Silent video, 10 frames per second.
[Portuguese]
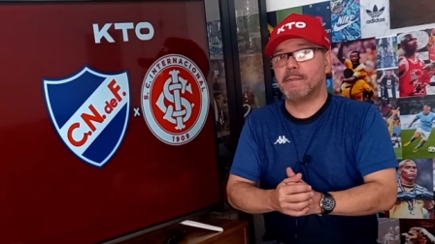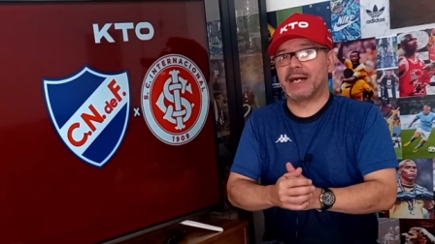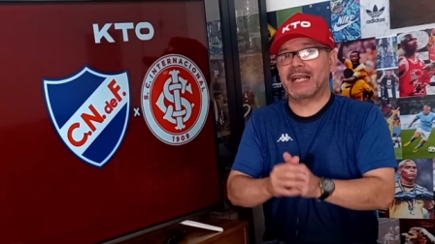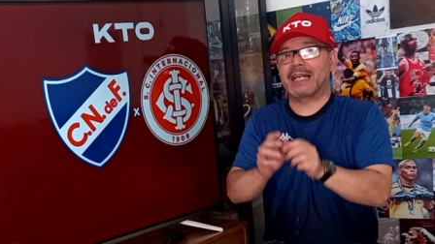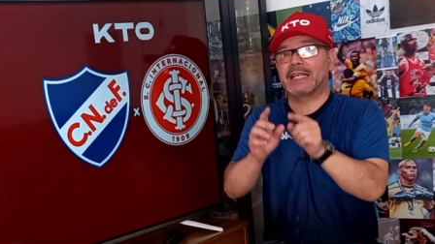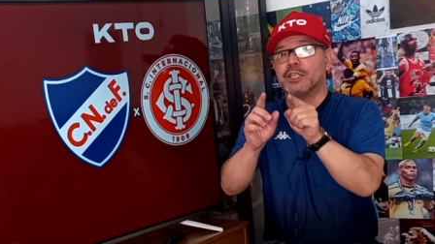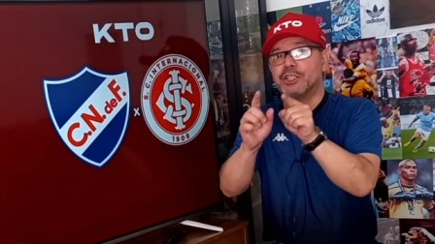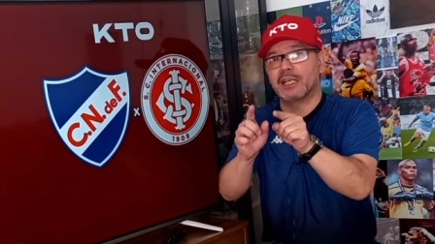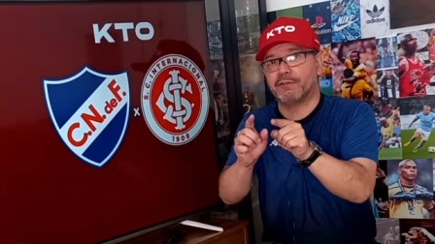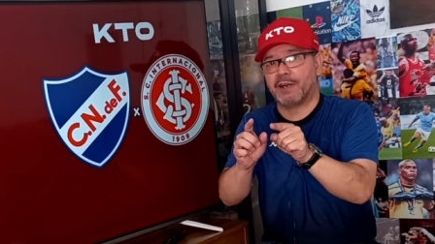para
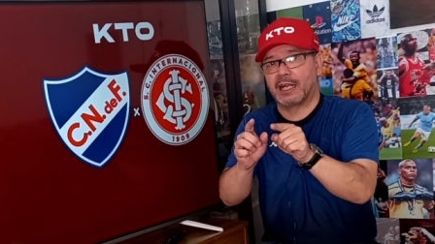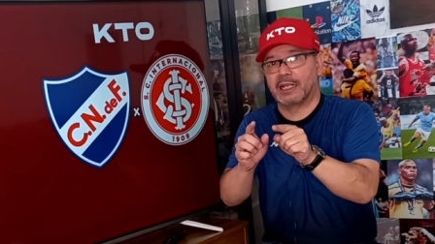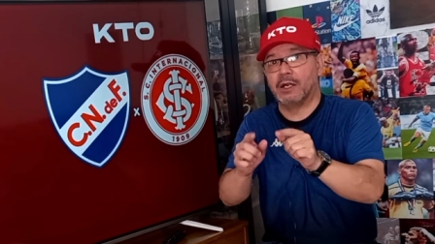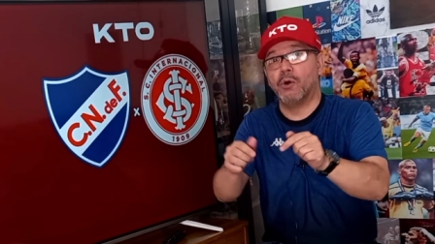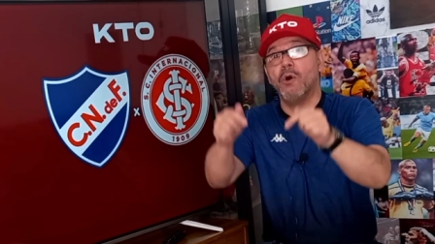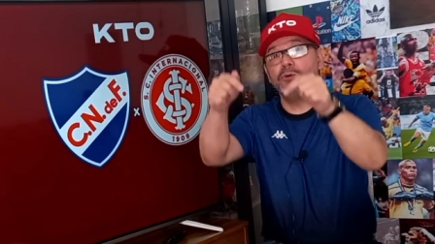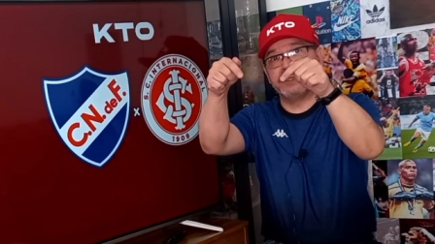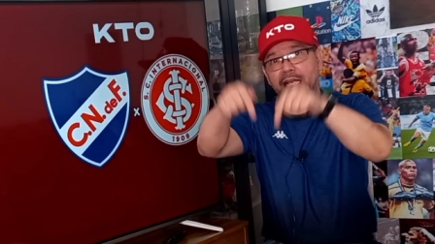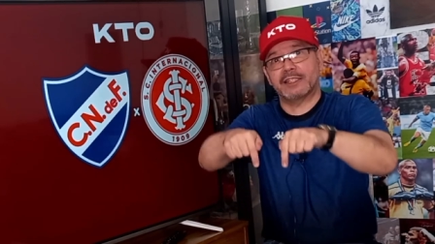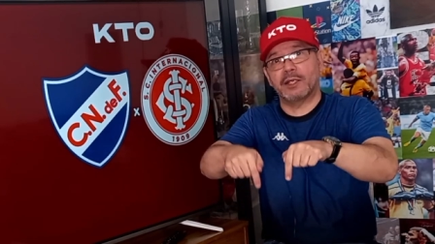garantir a vaga, ou
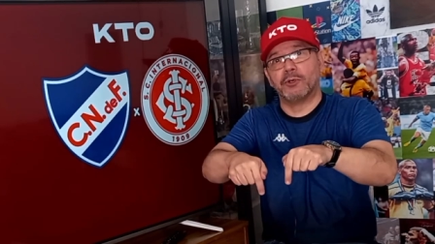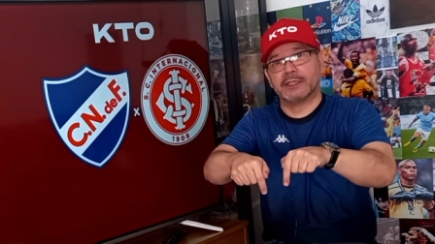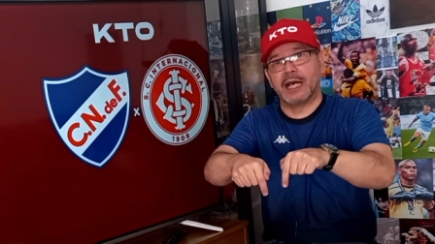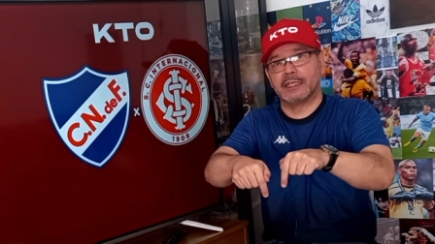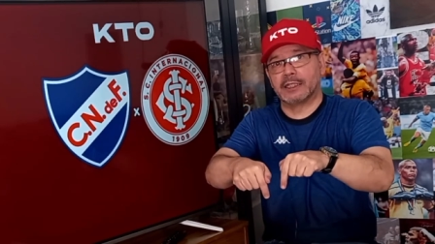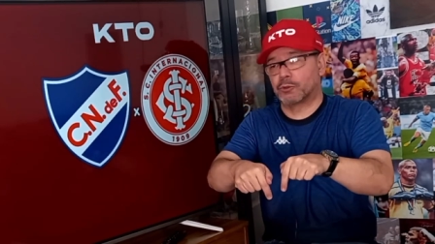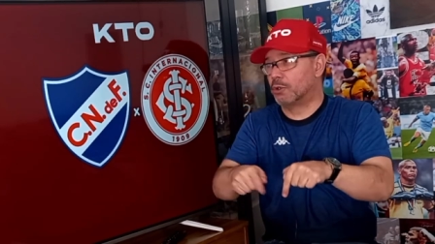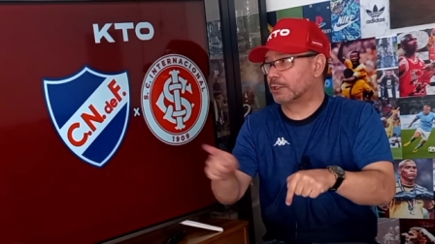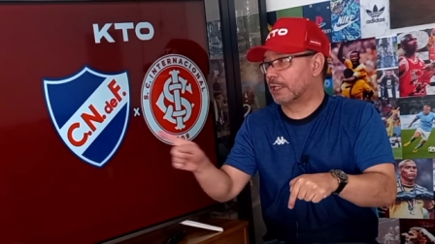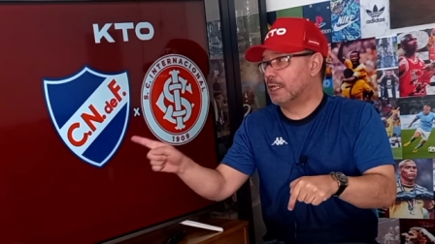nesta rodada
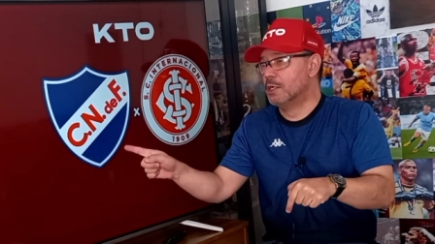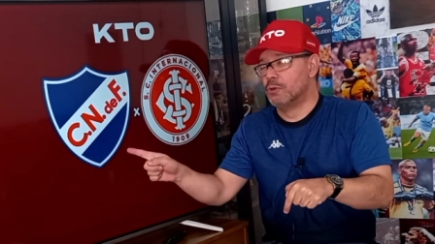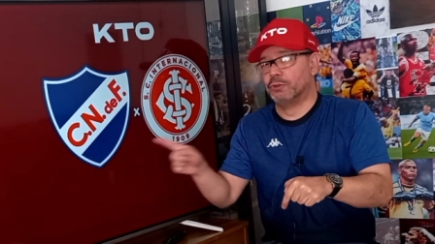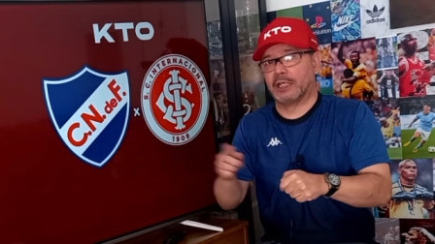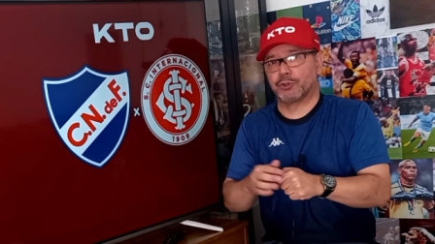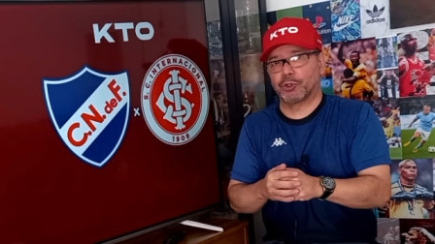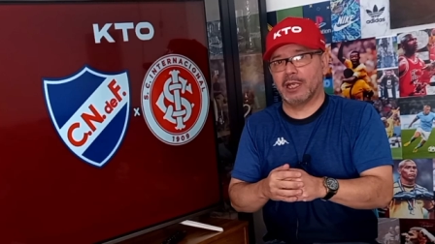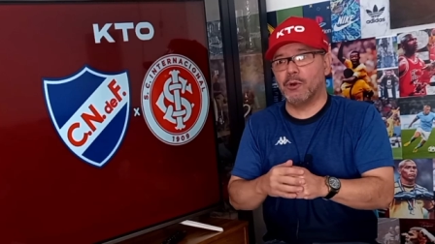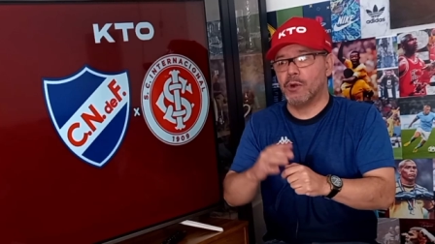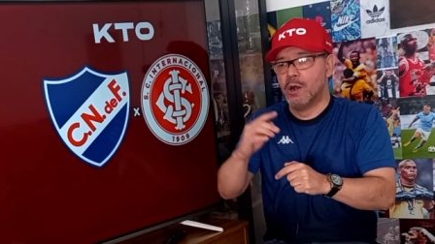contra o
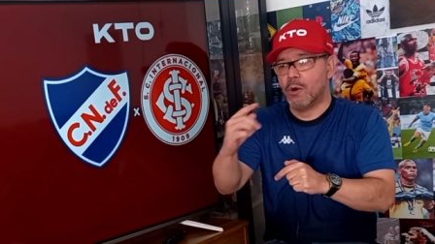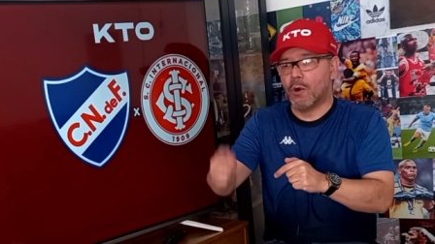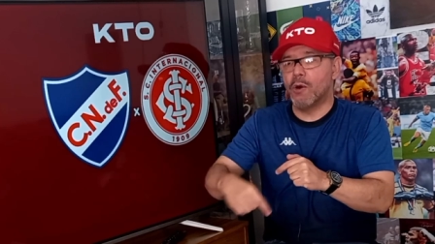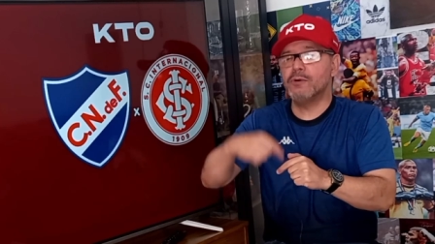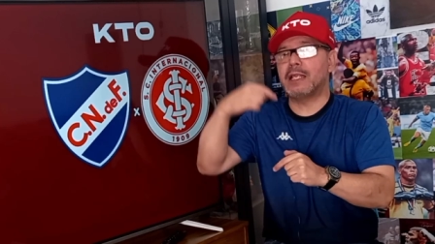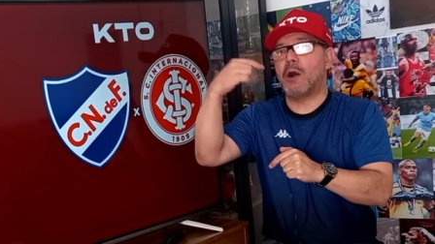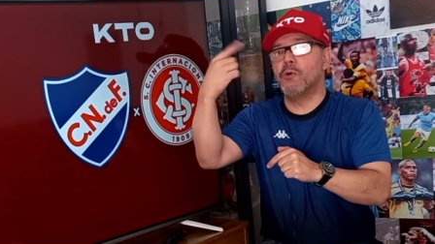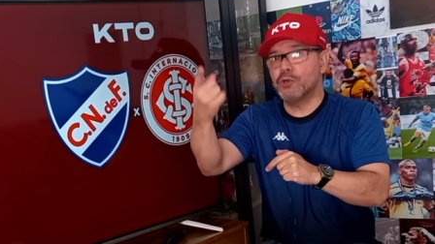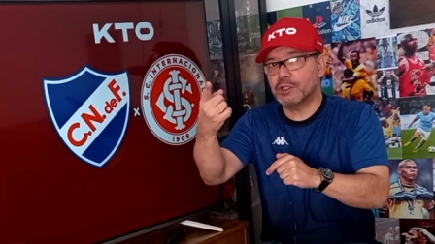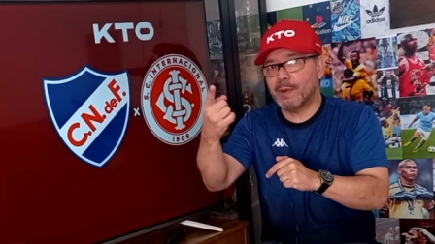Nacional, ou na
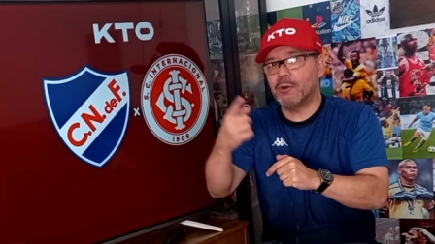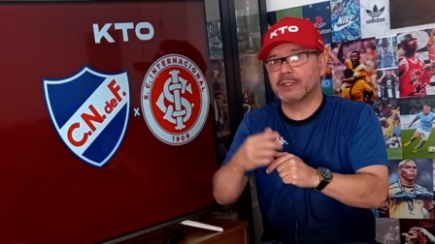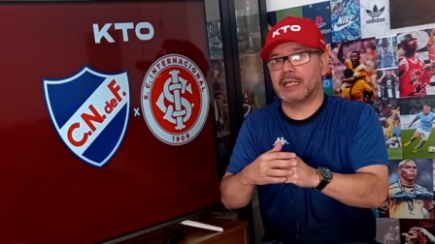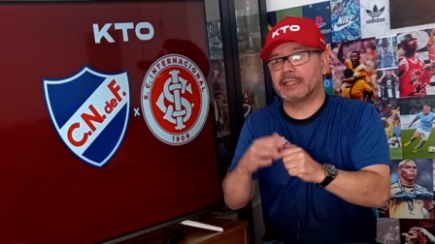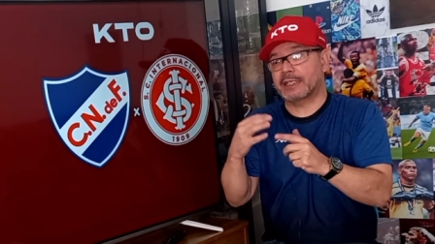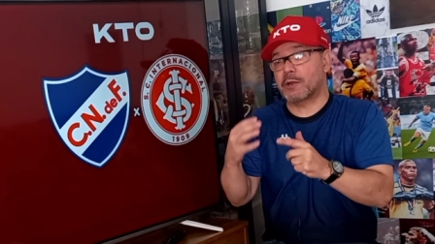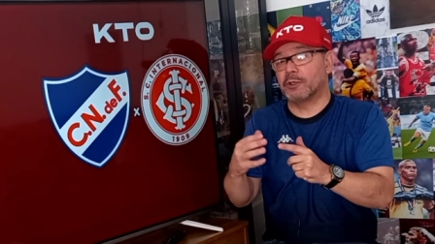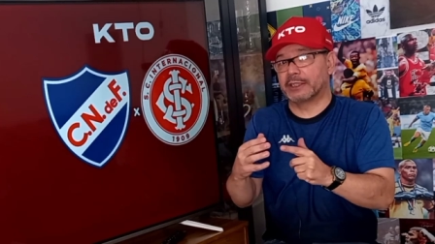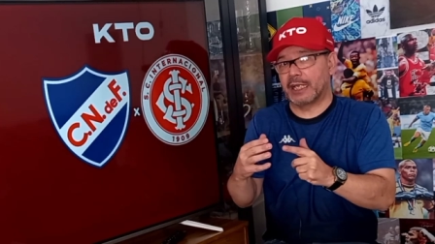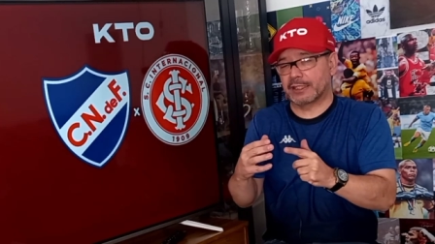última rodada que
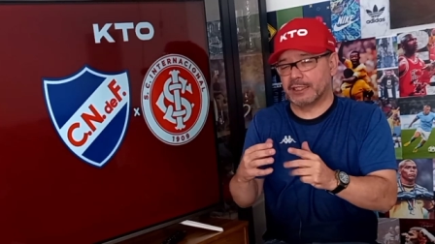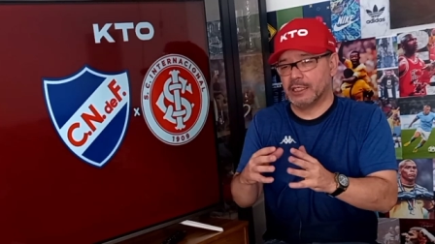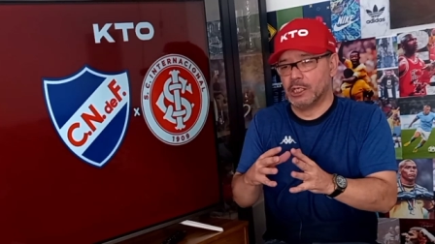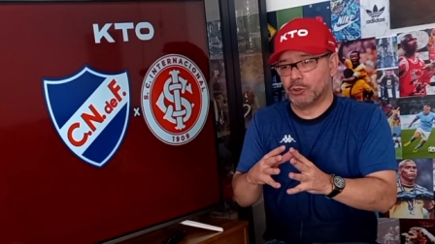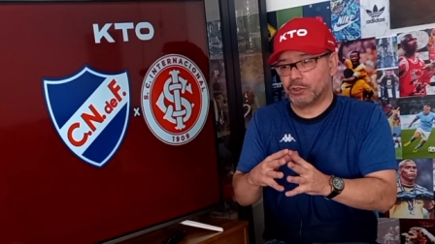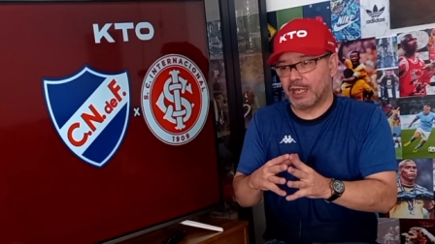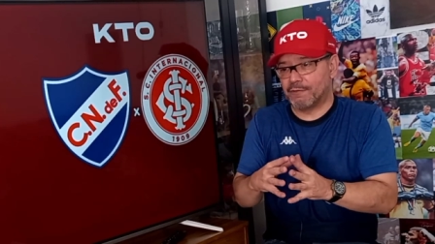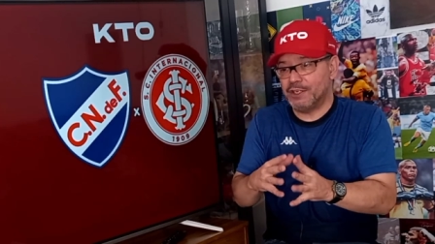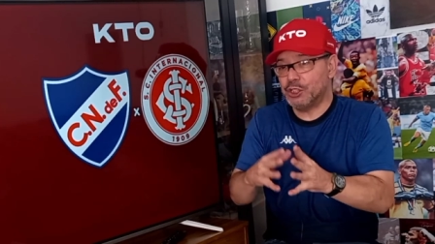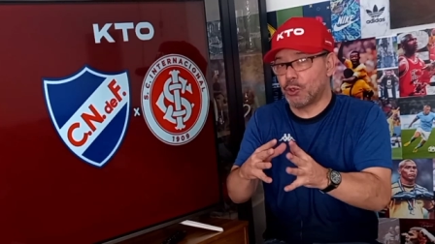acontece no dia
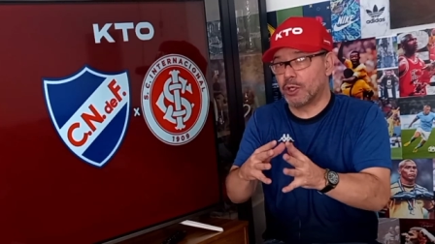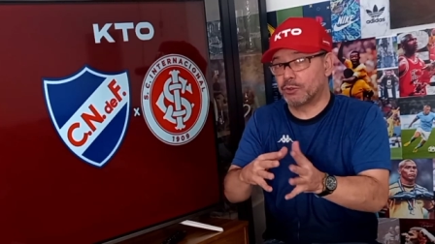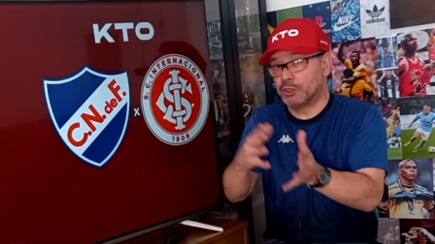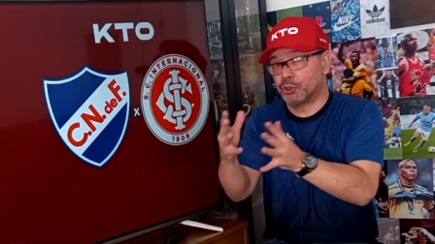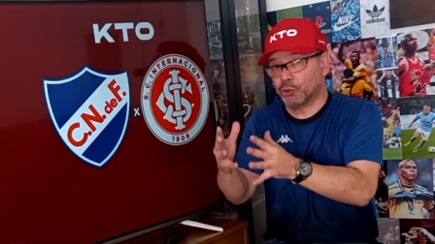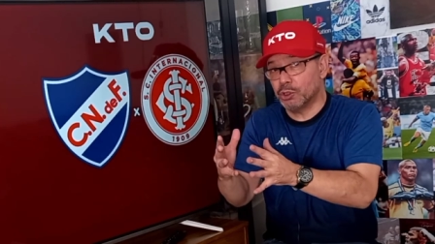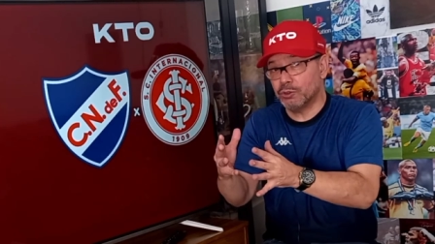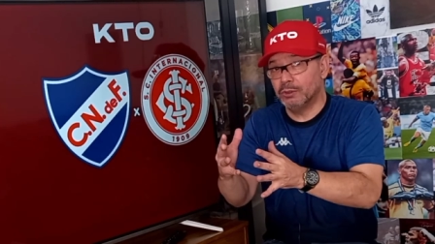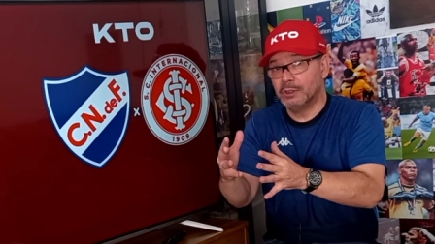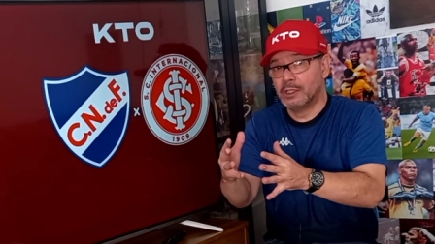28 de
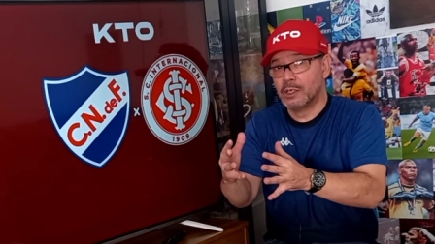junho,